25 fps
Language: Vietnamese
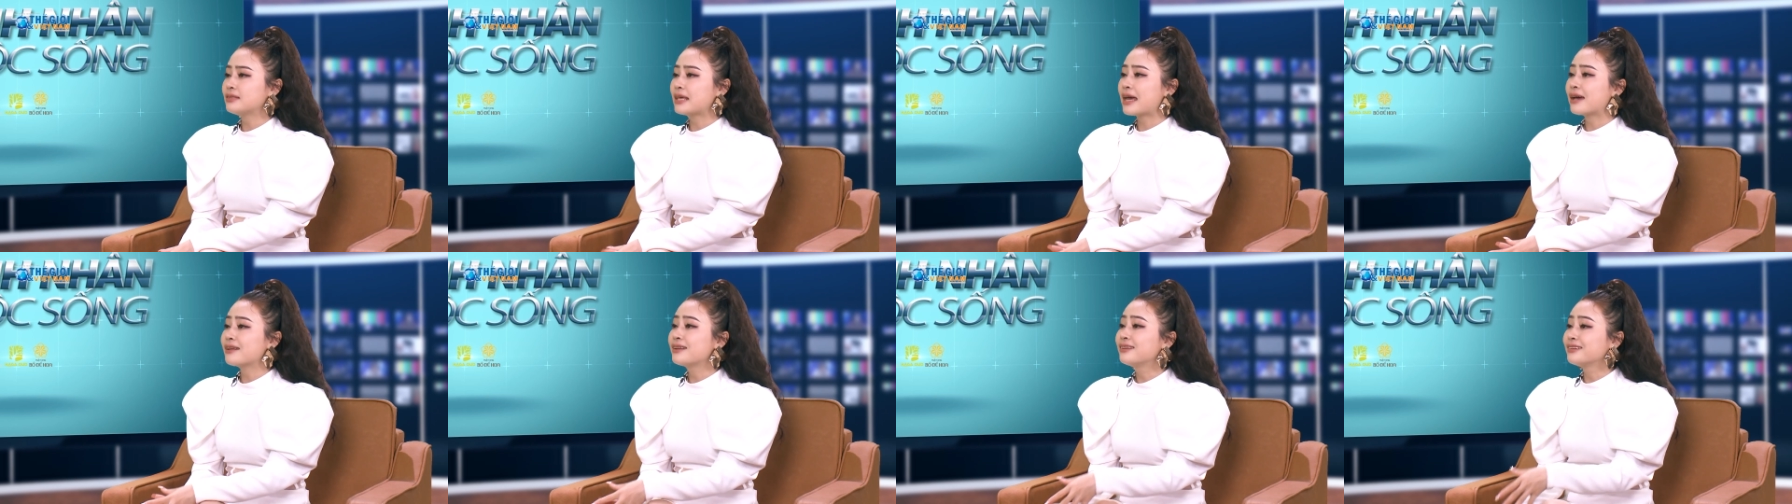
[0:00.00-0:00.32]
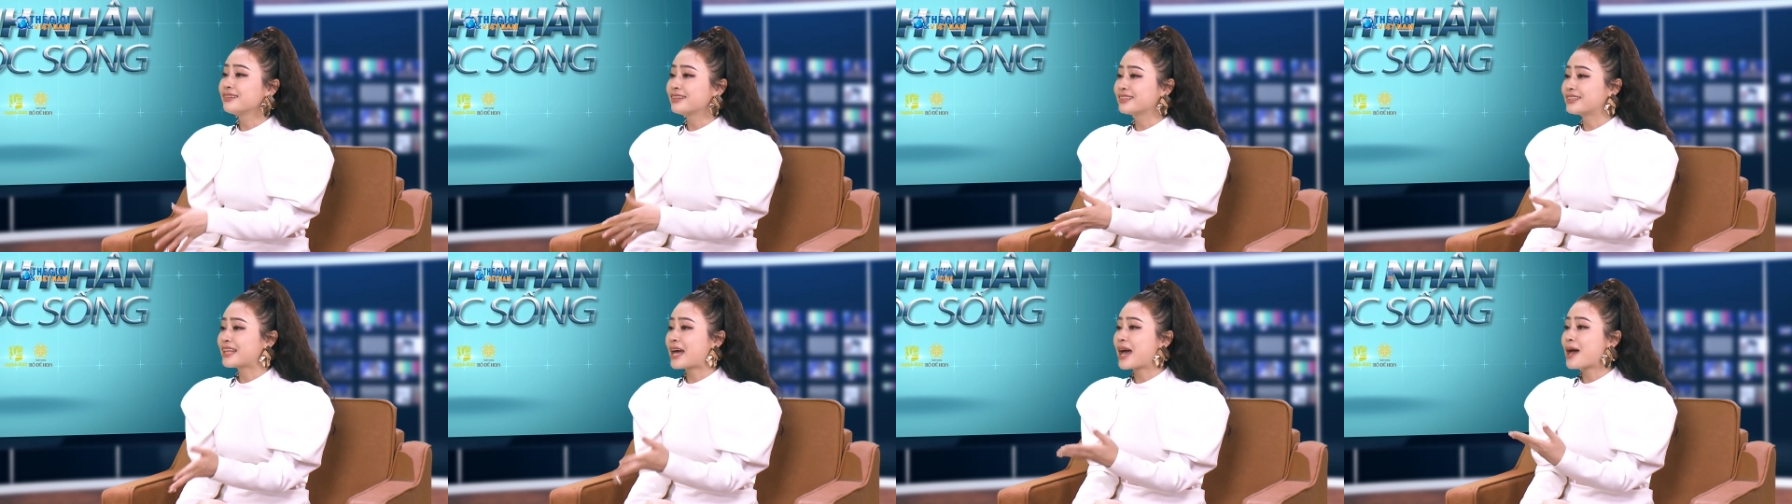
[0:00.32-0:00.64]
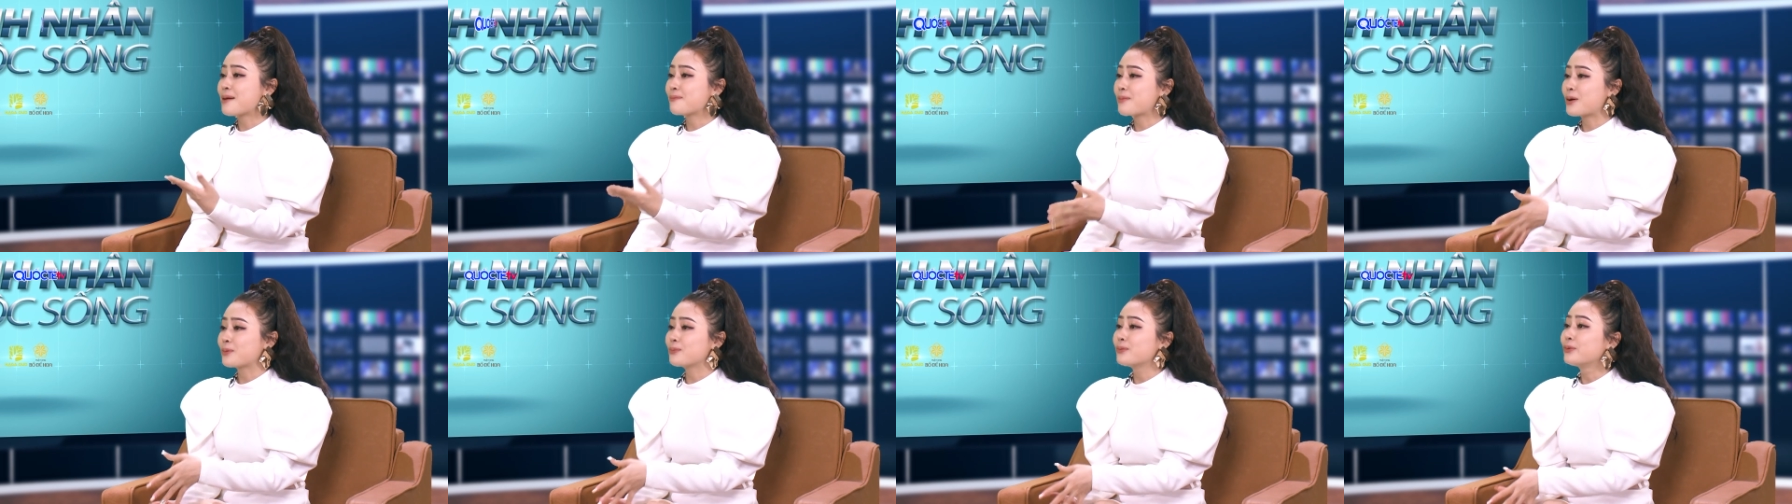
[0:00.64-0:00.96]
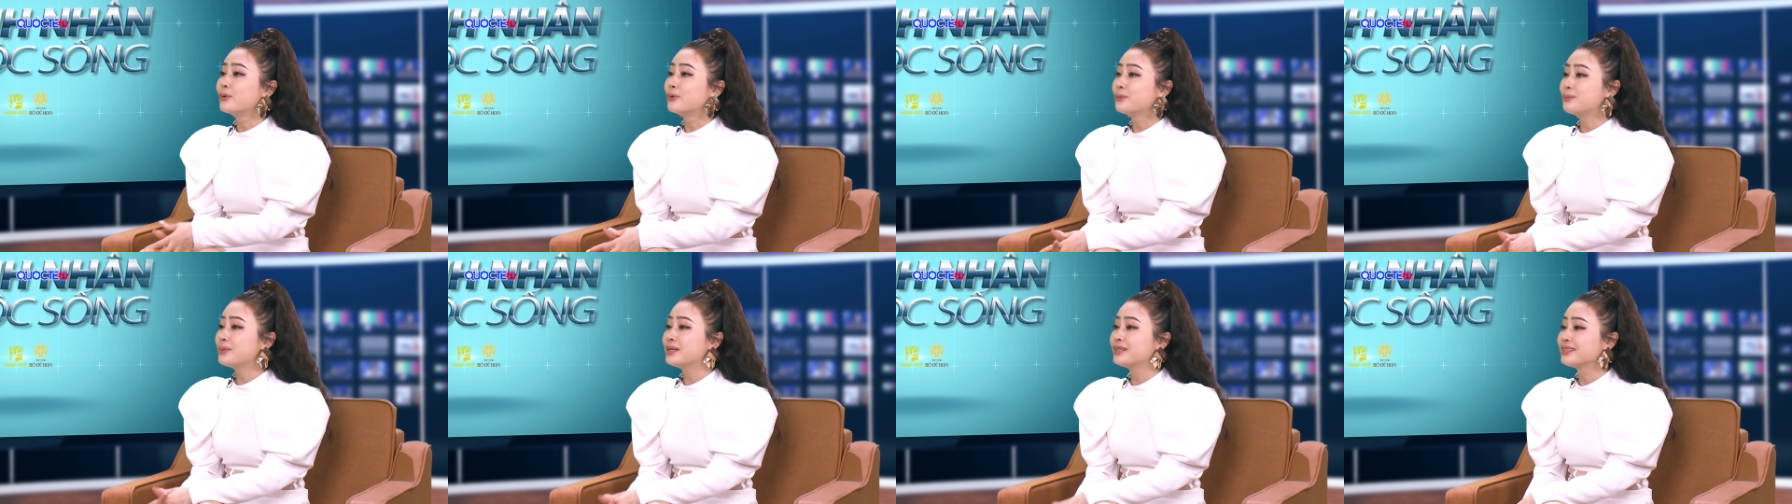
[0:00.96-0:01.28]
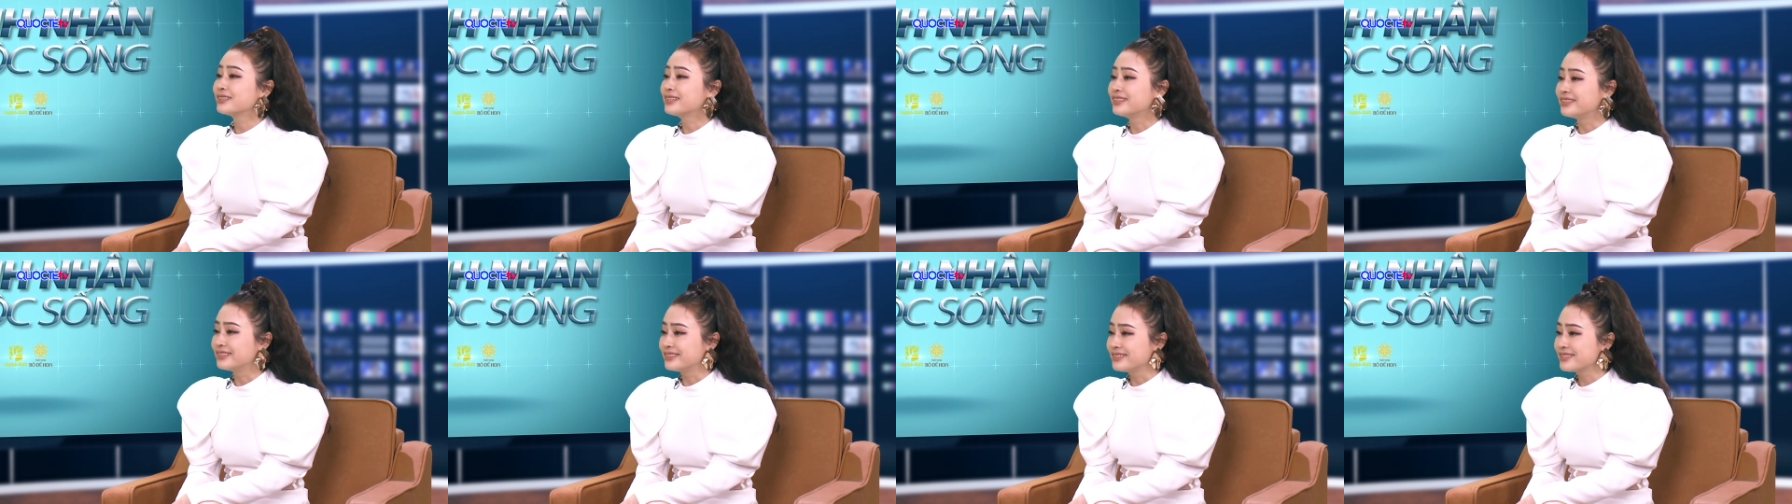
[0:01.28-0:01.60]
gia đình người ta mong muốn
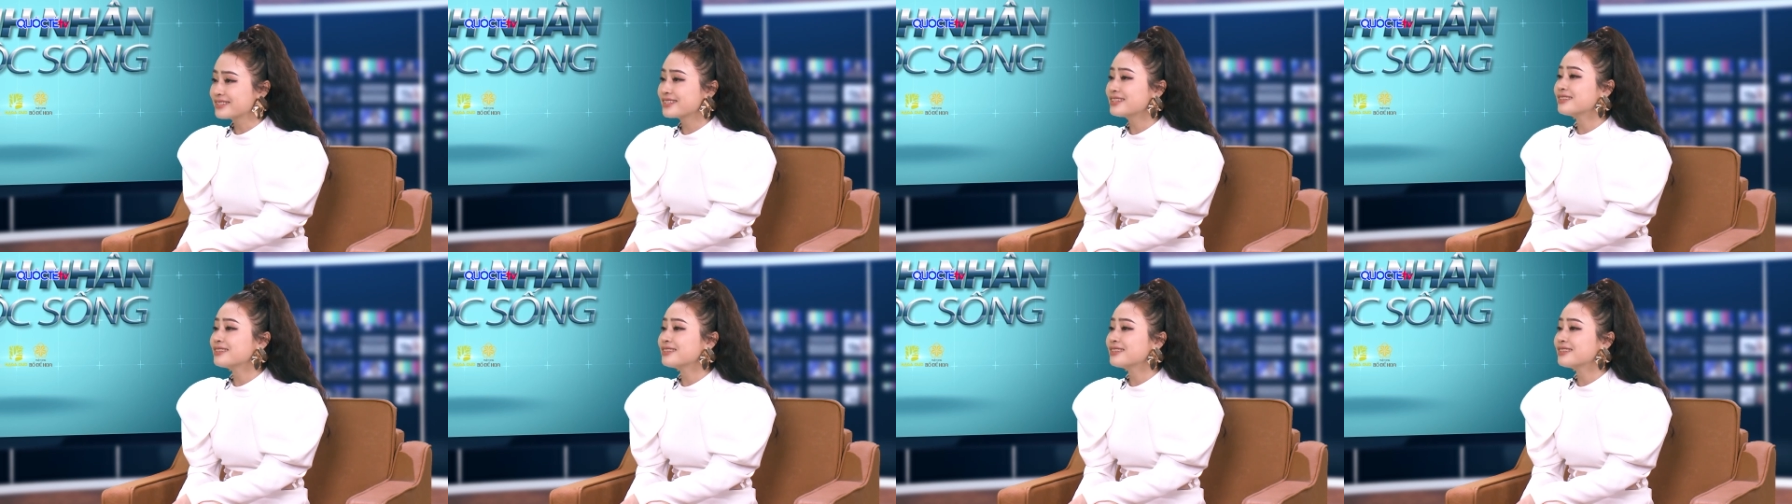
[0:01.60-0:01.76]
mình cưới